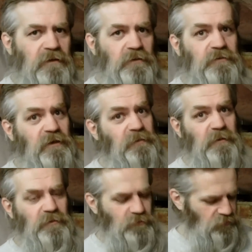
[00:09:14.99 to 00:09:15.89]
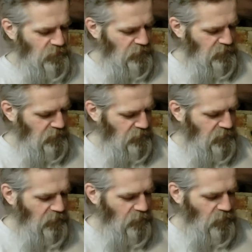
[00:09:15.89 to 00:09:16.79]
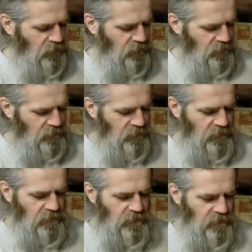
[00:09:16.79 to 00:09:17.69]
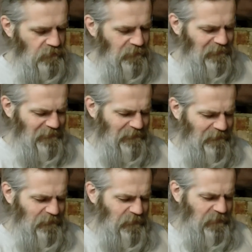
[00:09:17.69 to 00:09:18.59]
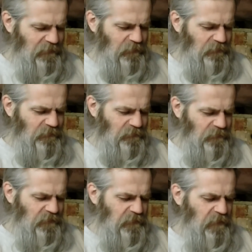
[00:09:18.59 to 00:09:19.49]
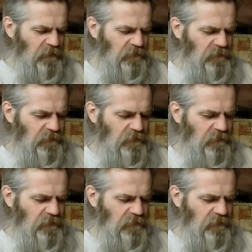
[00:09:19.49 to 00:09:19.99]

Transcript: У всех понемножку учился, у кого мог. Вот, поэтому без оборотку,